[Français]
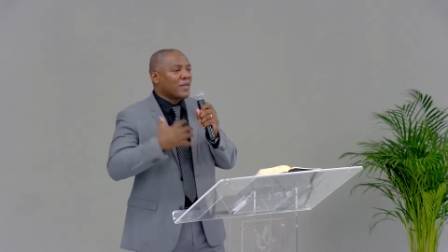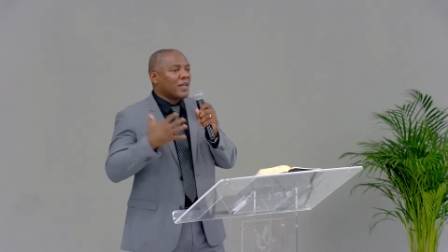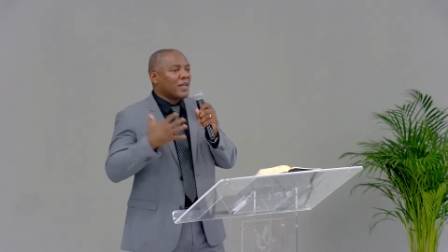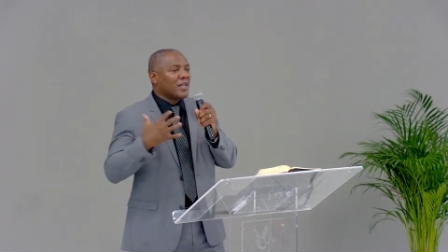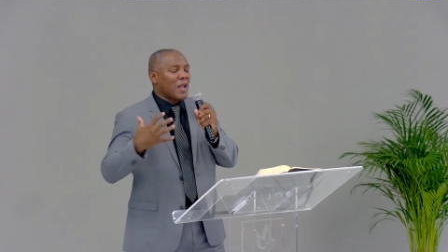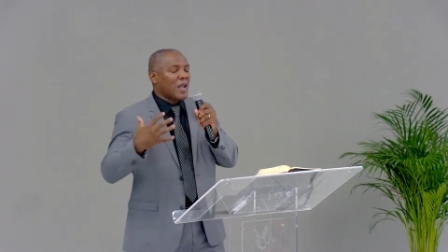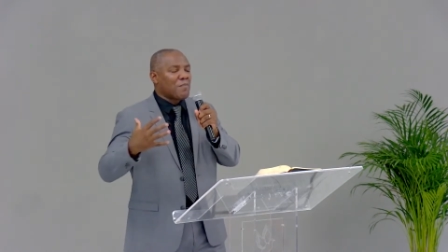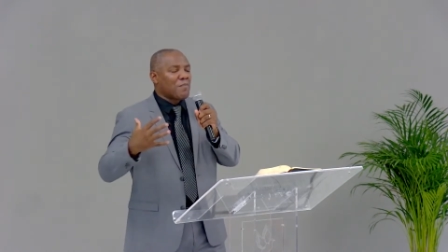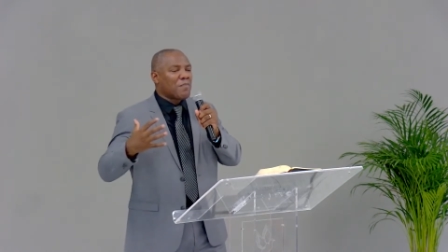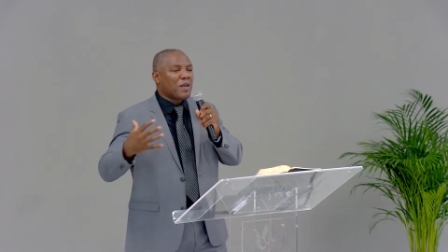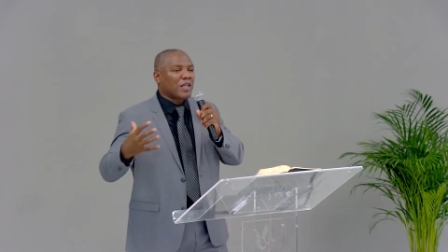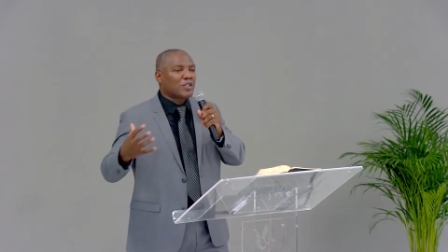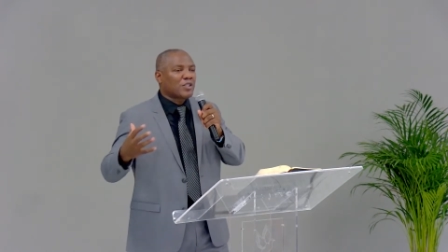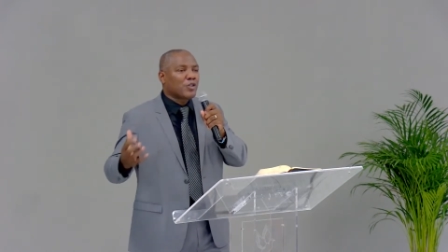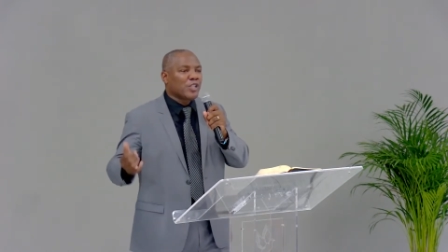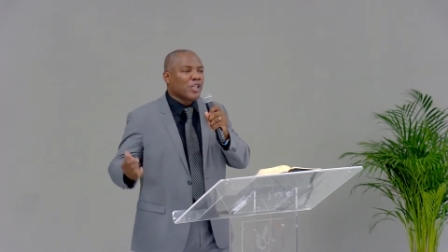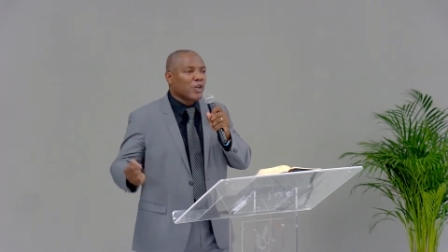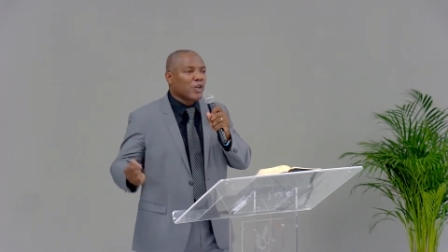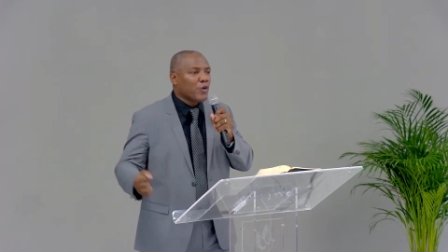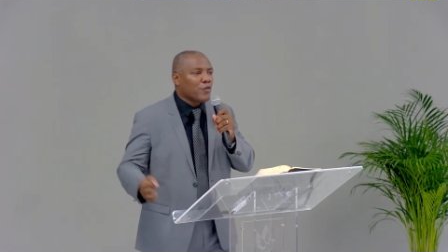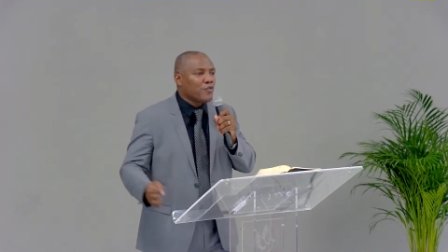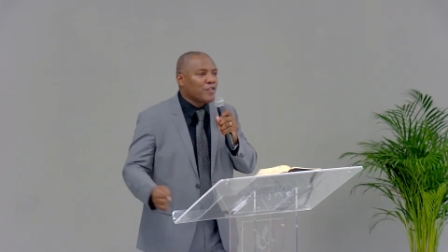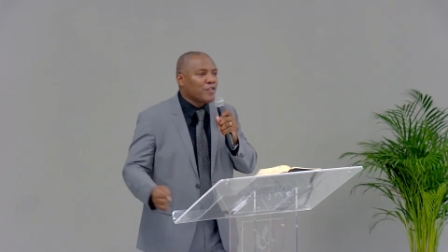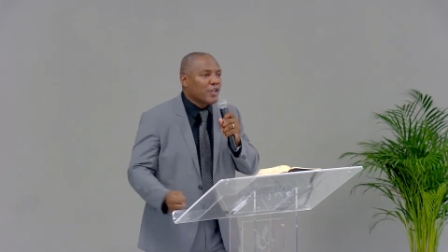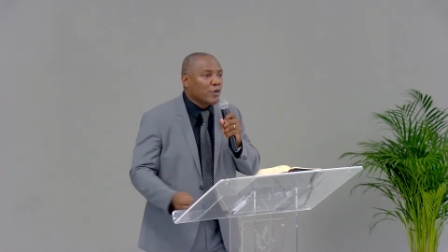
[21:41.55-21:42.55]
La personne est
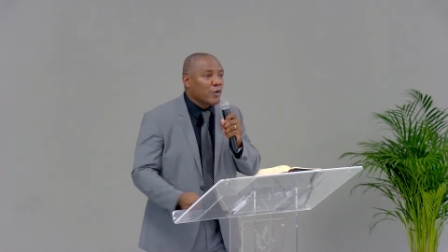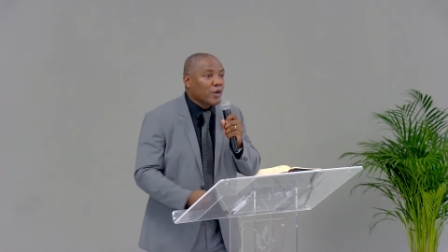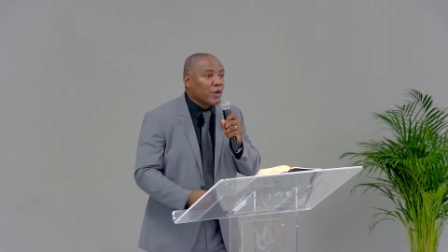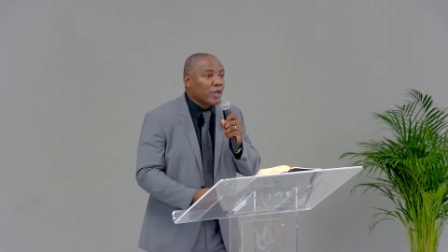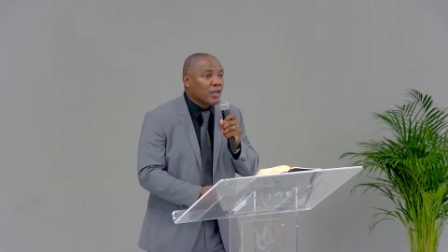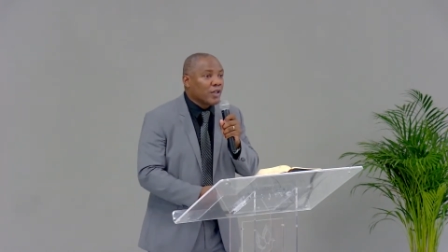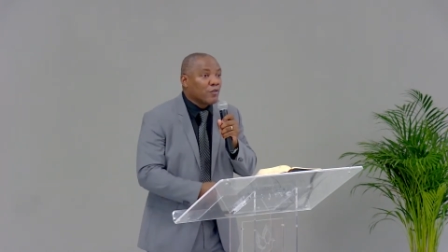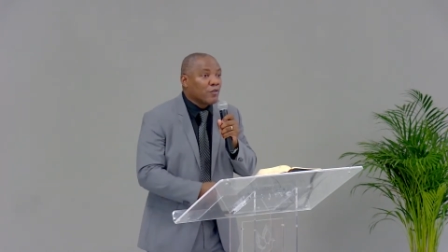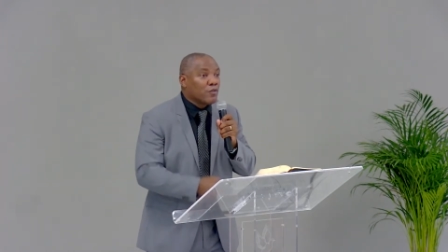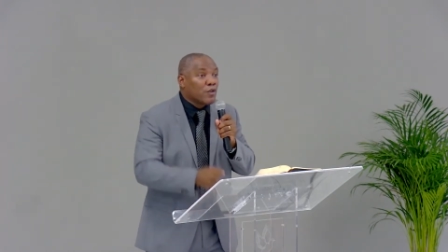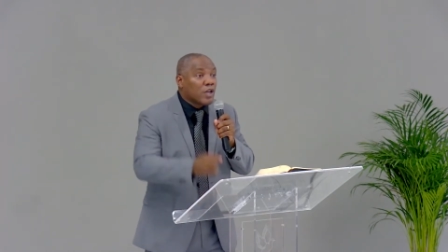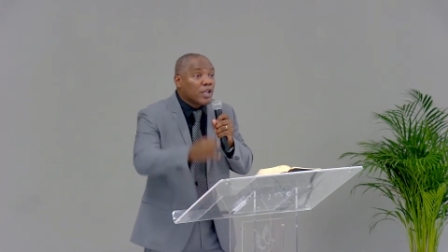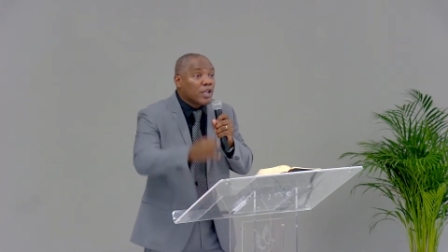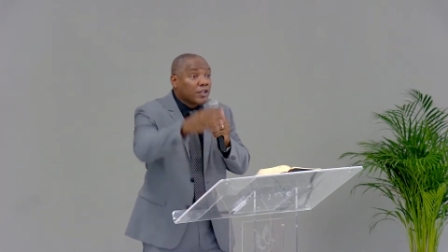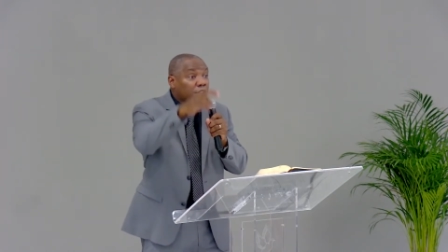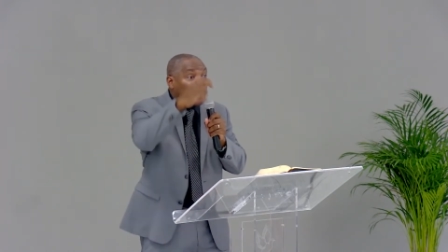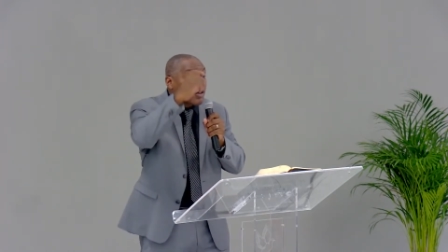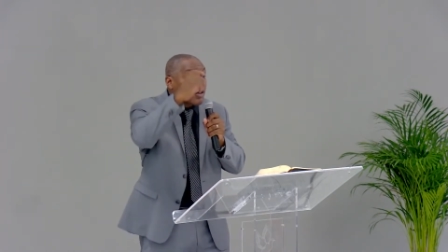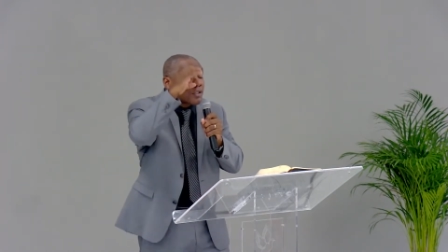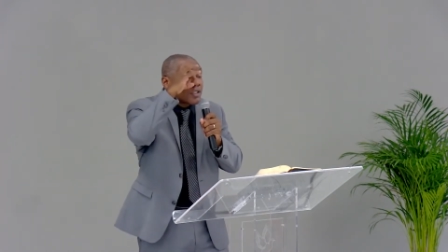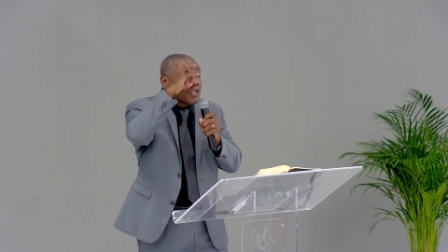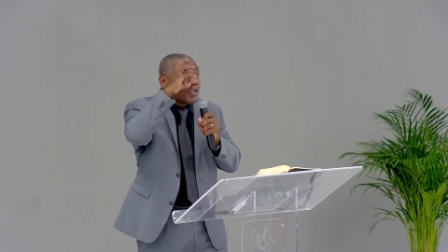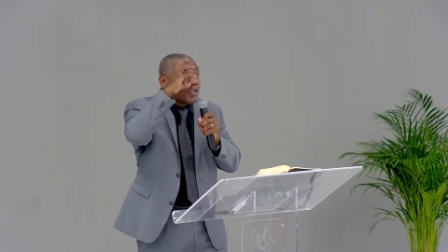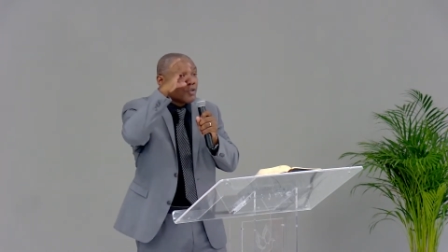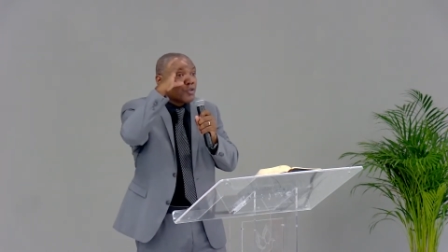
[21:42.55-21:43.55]
revigorée. Vous voyez d'ailleurs
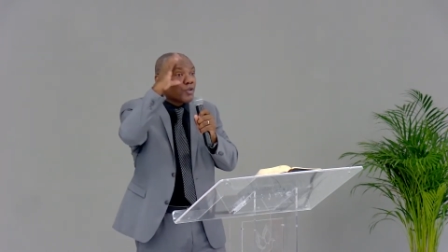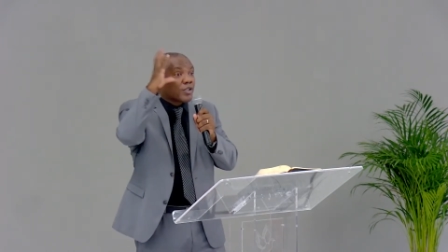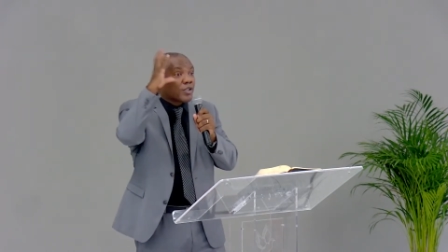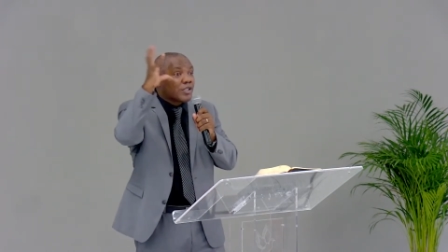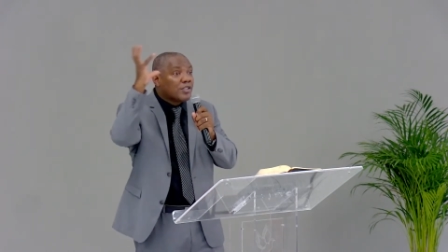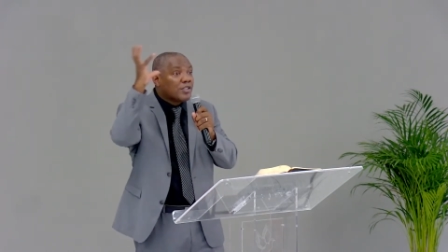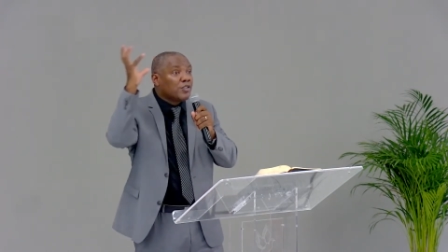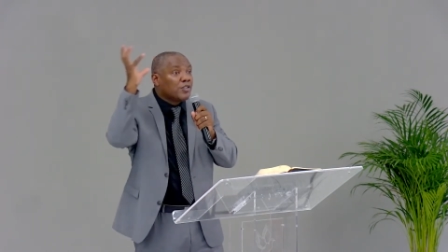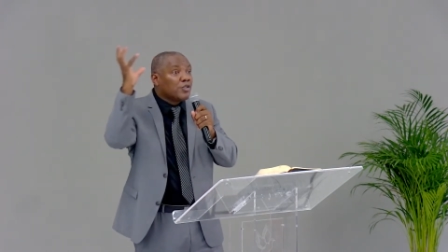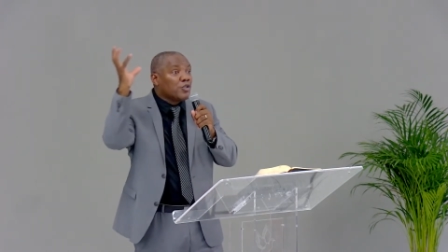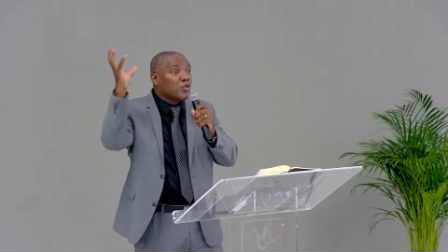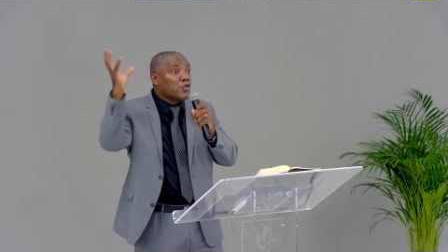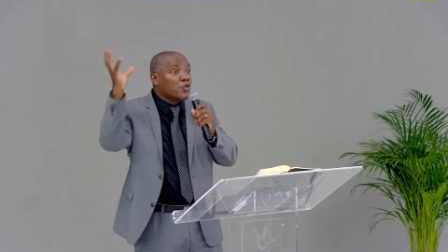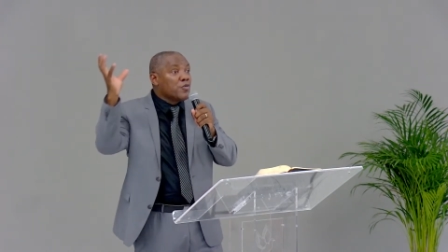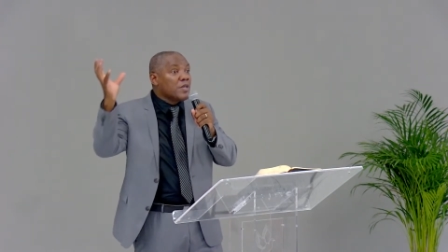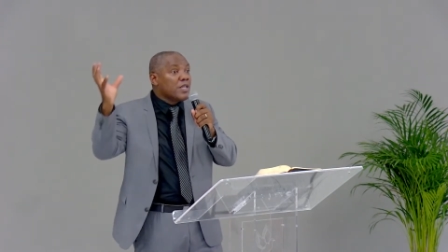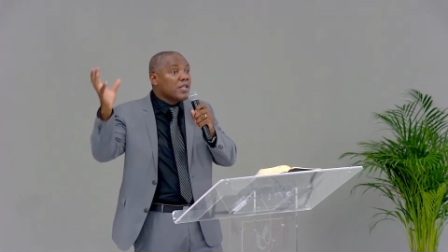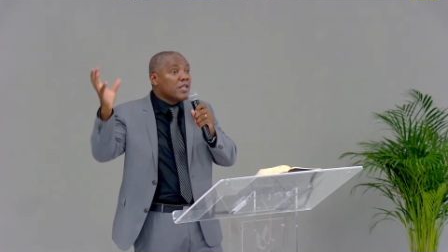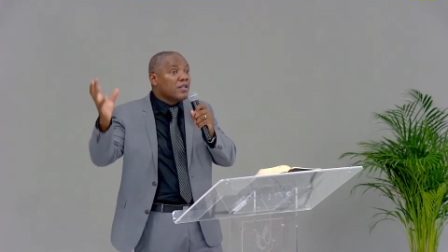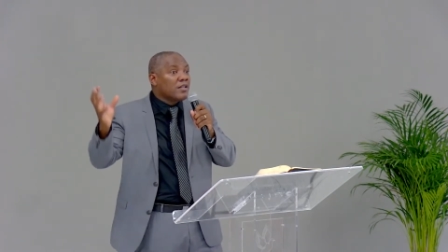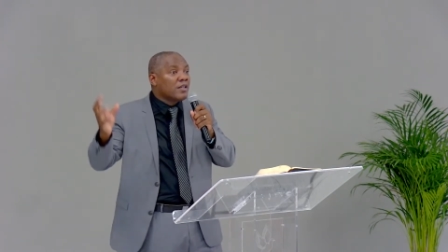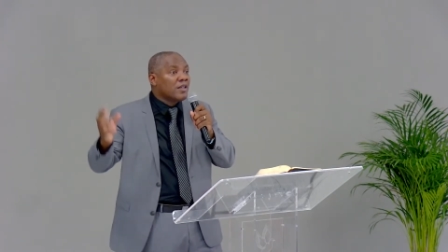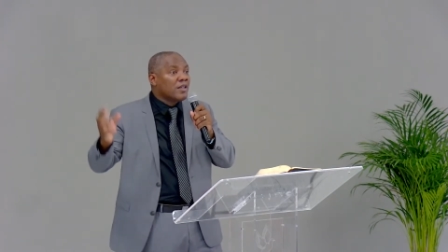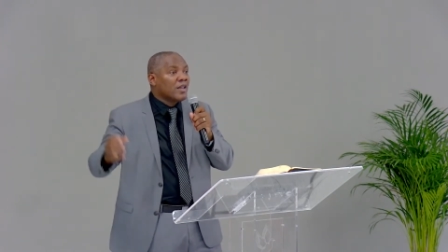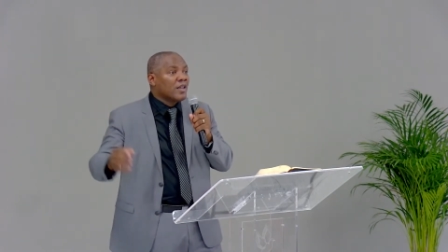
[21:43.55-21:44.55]
ses yeux qui s'illuminent,